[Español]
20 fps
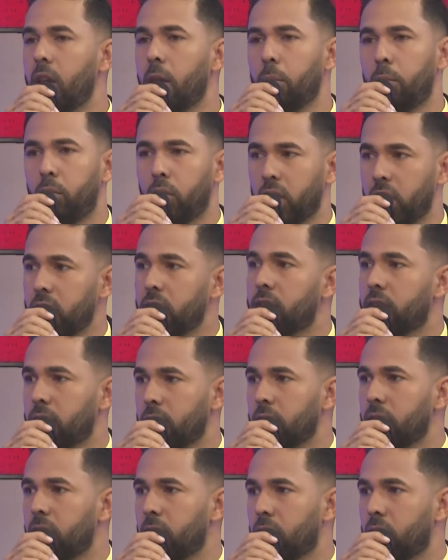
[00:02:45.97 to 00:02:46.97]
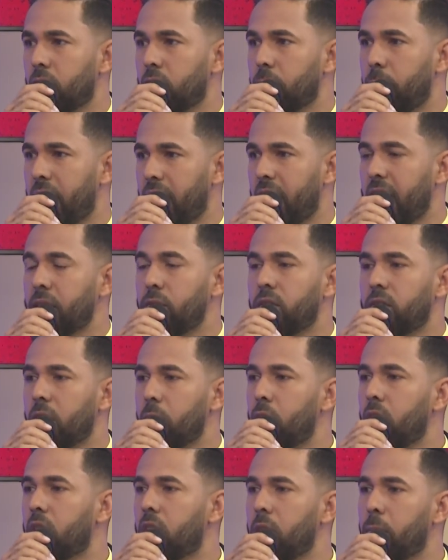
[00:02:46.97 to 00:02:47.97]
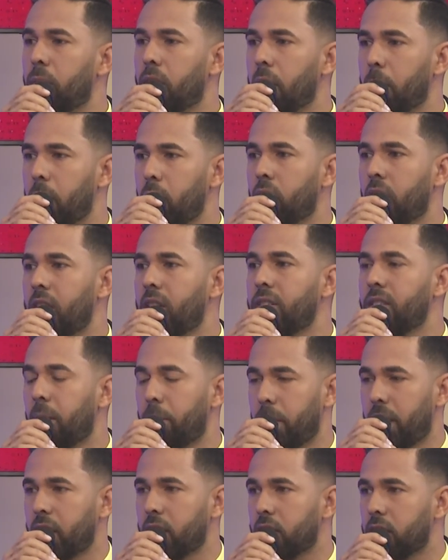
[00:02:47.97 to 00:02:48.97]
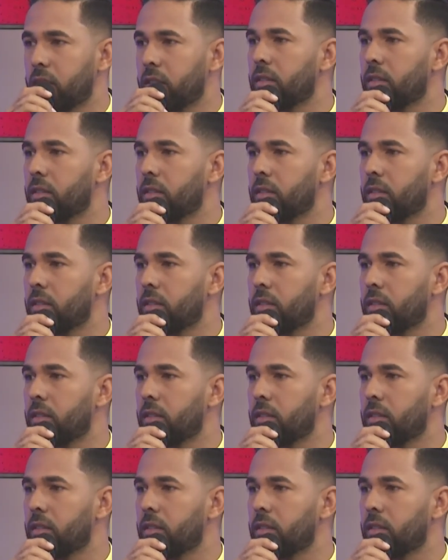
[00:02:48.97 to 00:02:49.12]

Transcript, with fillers: pues para eso estamos aquí, para mejorar esa parte.